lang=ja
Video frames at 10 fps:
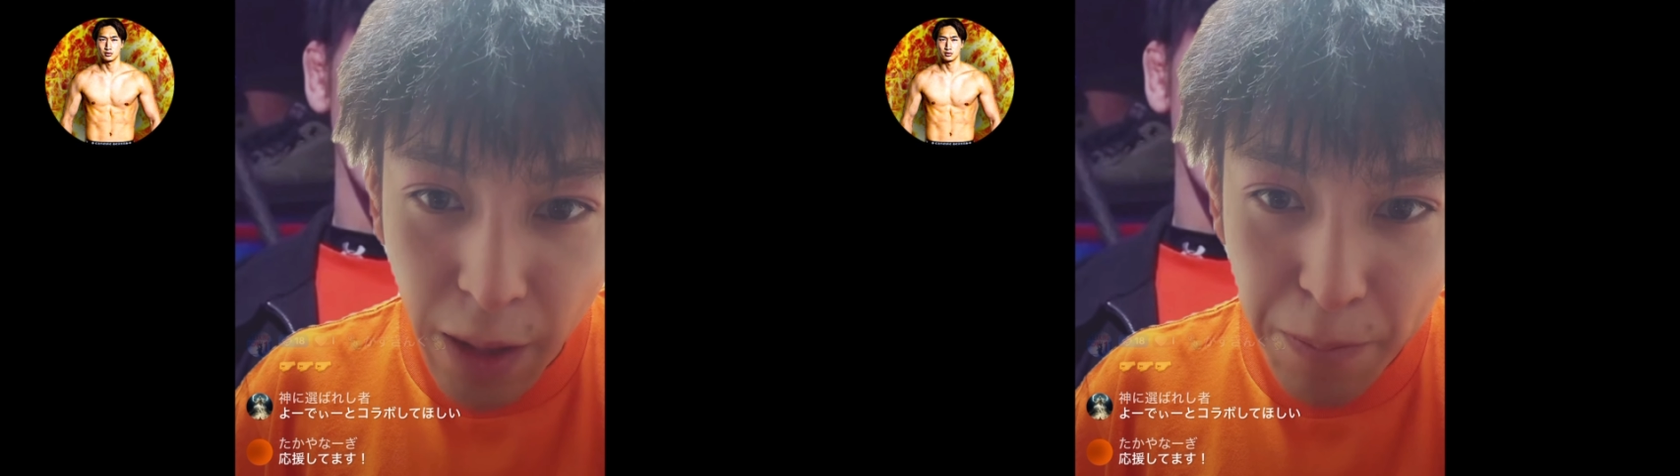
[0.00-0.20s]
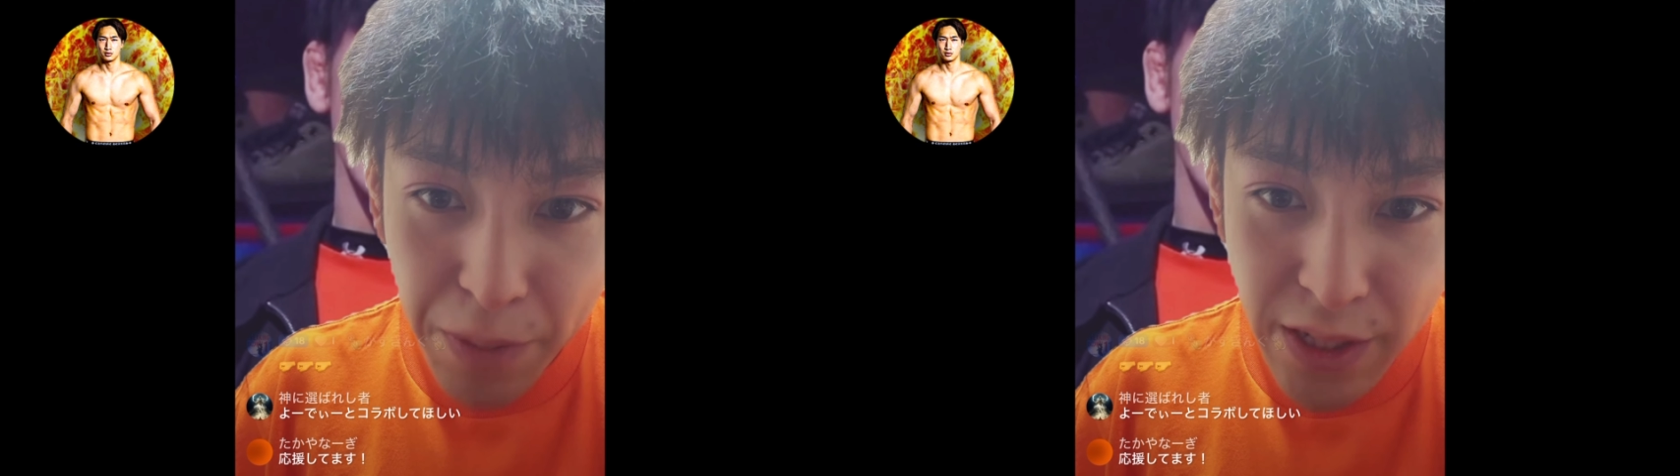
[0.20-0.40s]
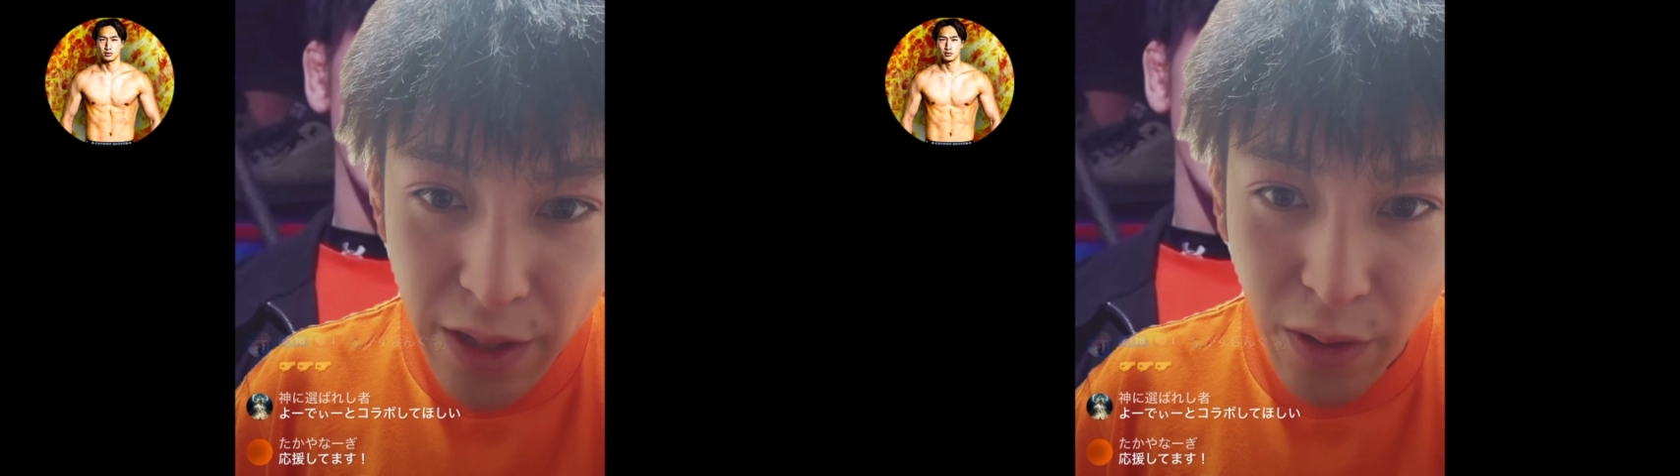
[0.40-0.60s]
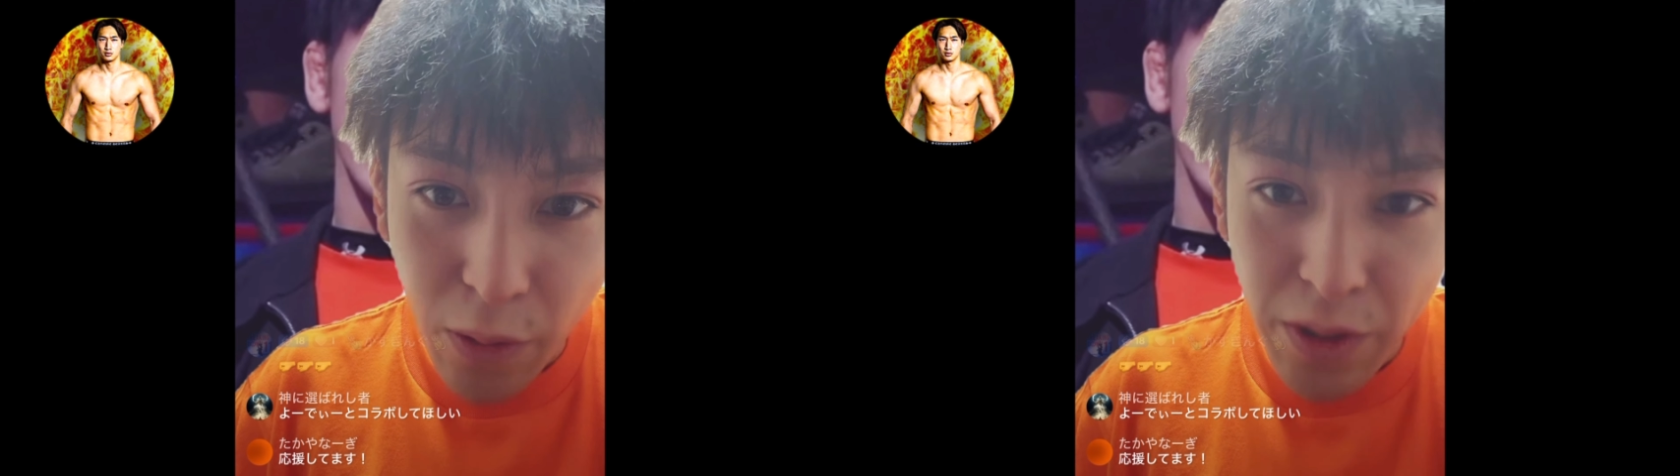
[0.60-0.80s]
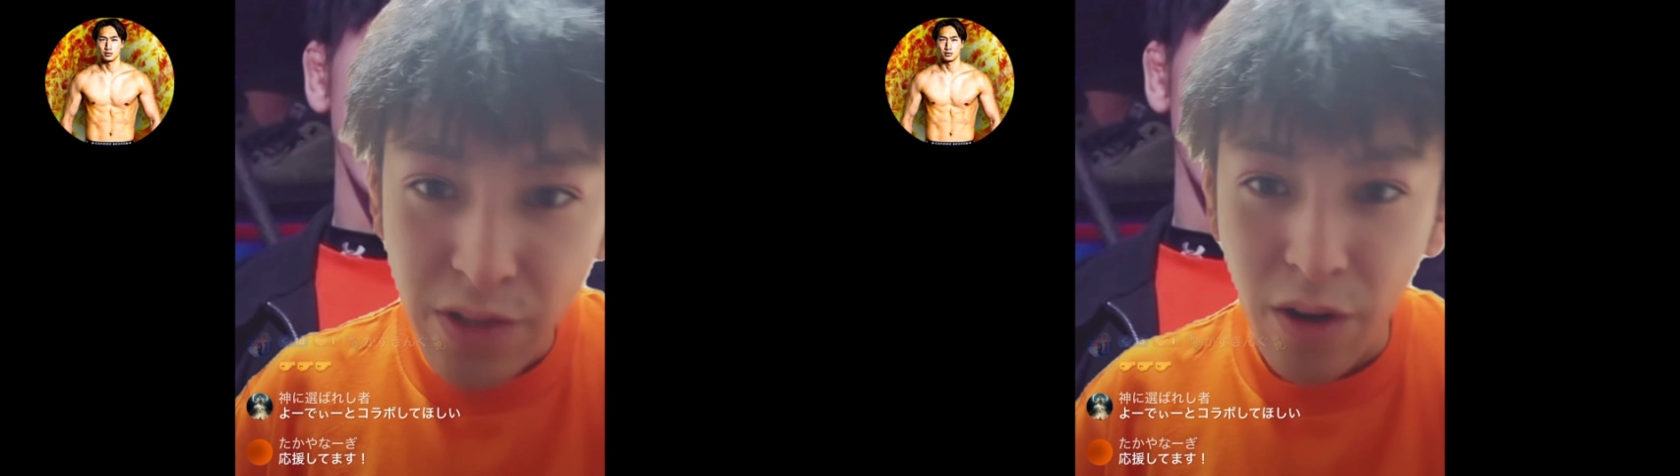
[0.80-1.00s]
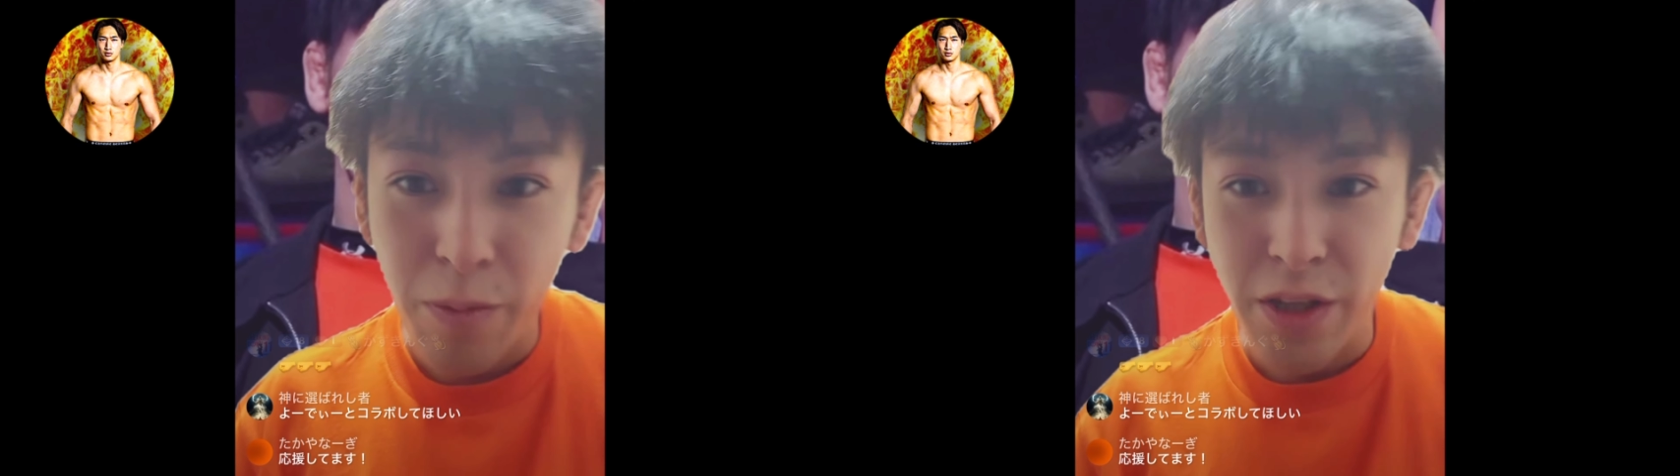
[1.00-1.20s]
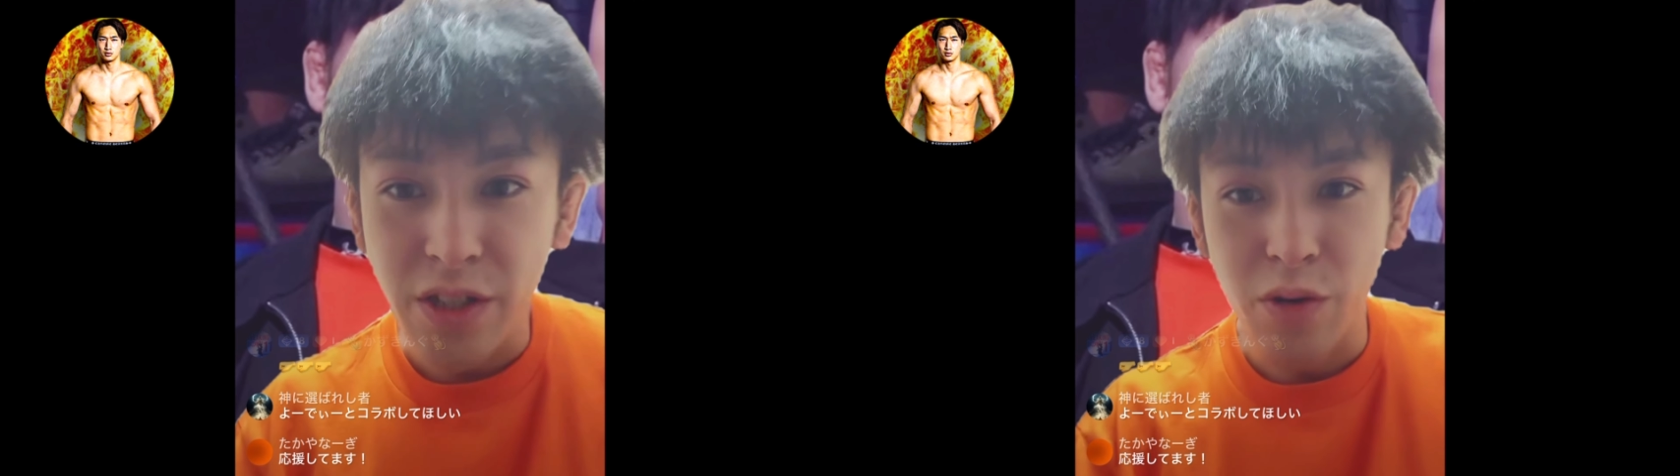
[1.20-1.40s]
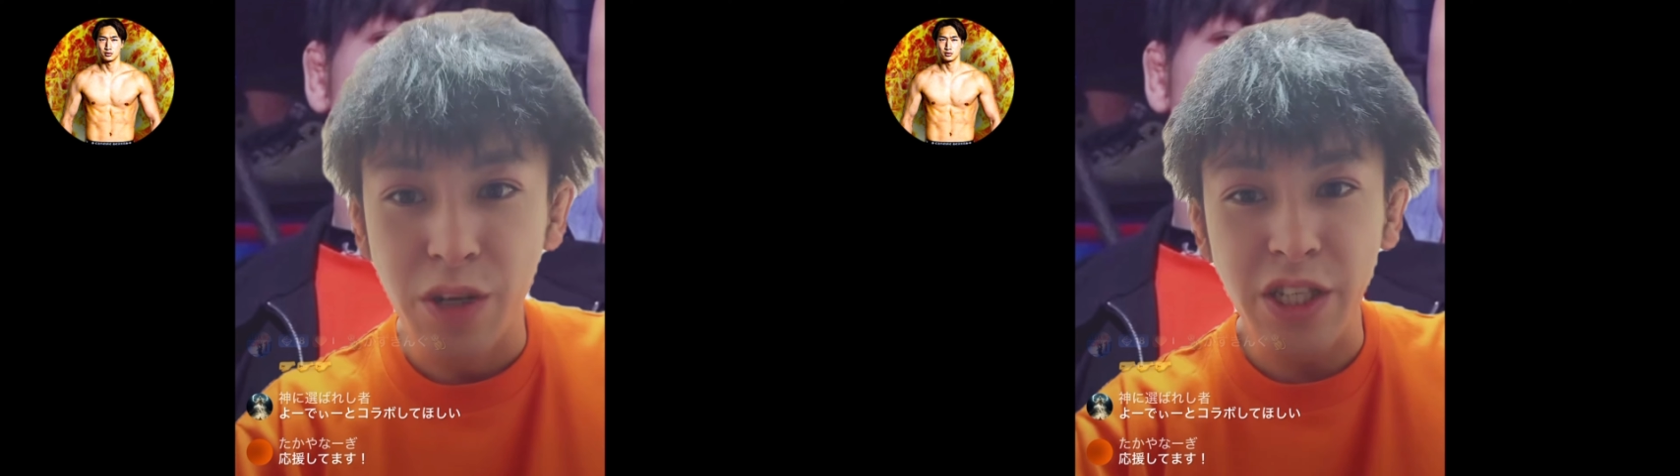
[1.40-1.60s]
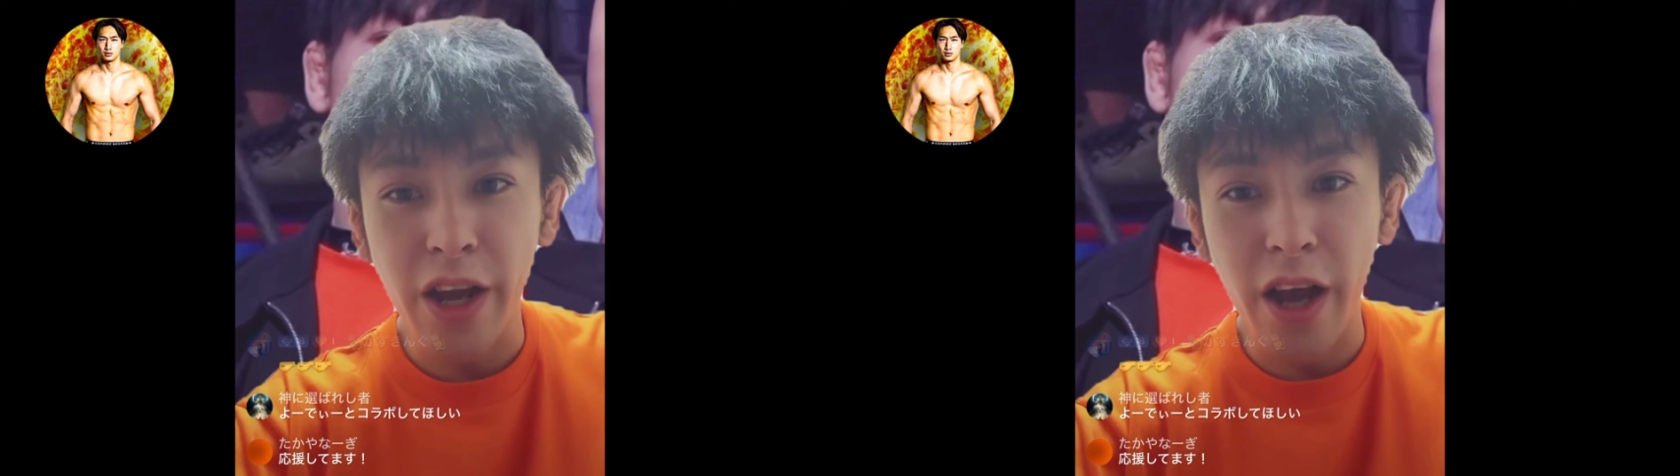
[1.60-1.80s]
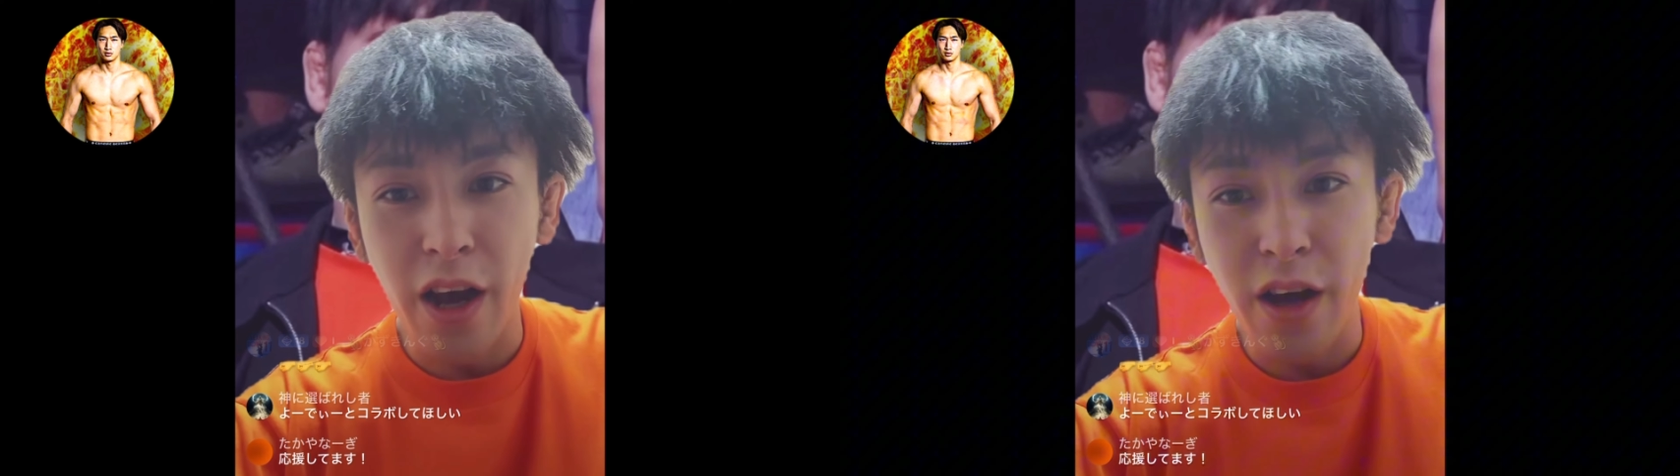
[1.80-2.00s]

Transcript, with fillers: ハッピーセットで応援するわ。めっちゃ嬉しいね。